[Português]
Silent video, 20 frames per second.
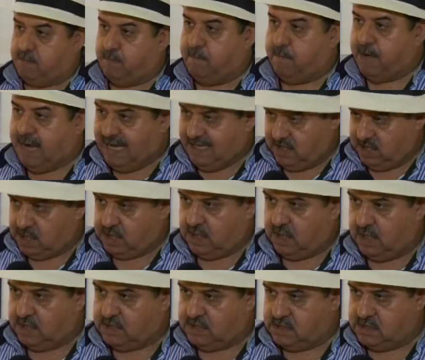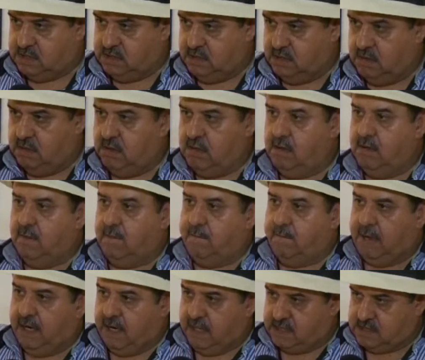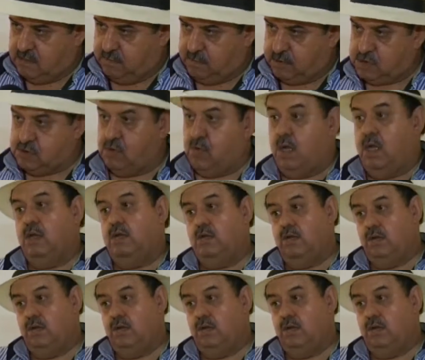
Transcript: práticas para essa pessoa,